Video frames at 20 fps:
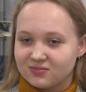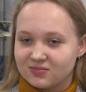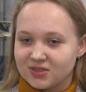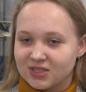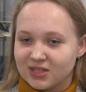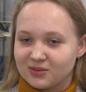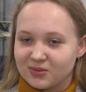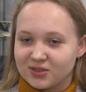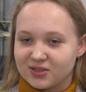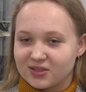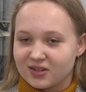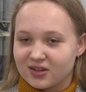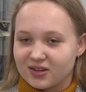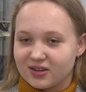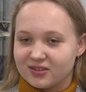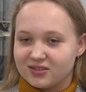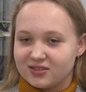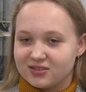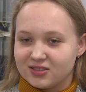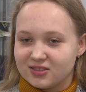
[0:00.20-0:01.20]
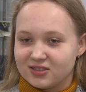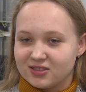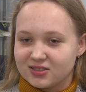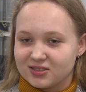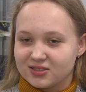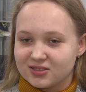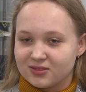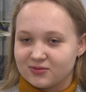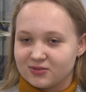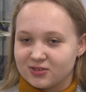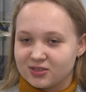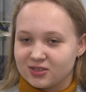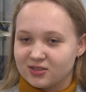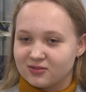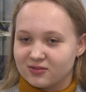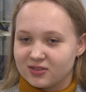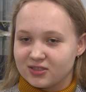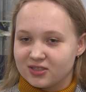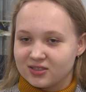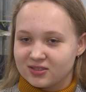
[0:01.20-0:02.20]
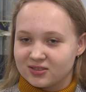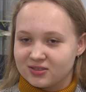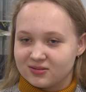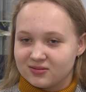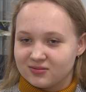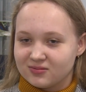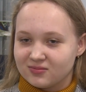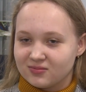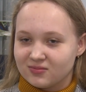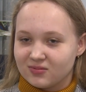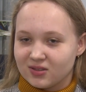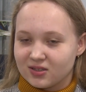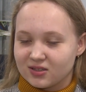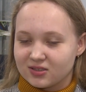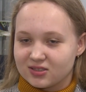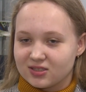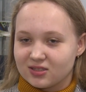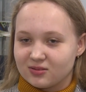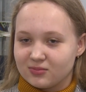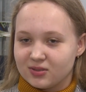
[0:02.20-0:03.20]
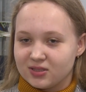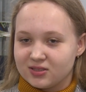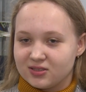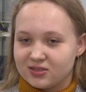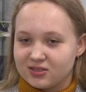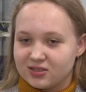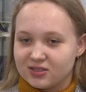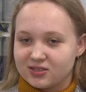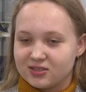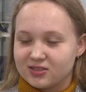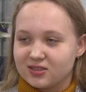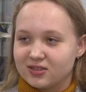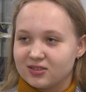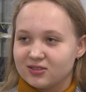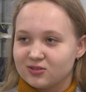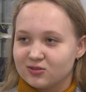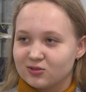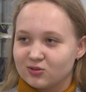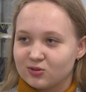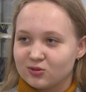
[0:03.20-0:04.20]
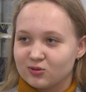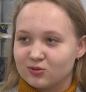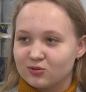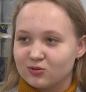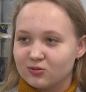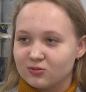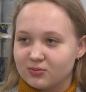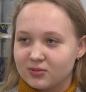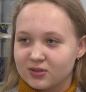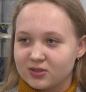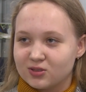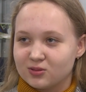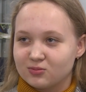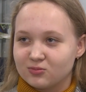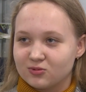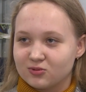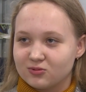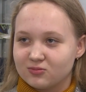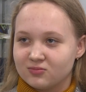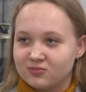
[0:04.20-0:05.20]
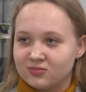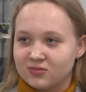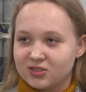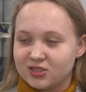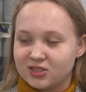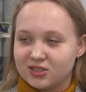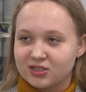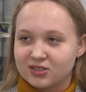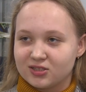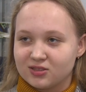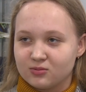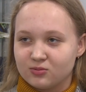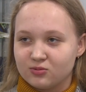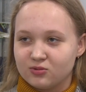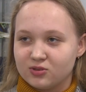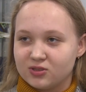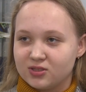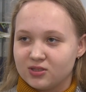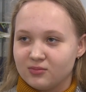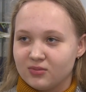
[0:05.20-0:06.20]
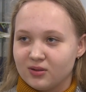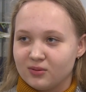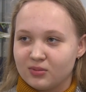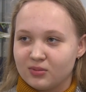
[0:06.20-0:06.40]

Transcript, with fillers: Тема такая интересная, все говорят о событиях этих они на слуху, поэтому интересно будет себя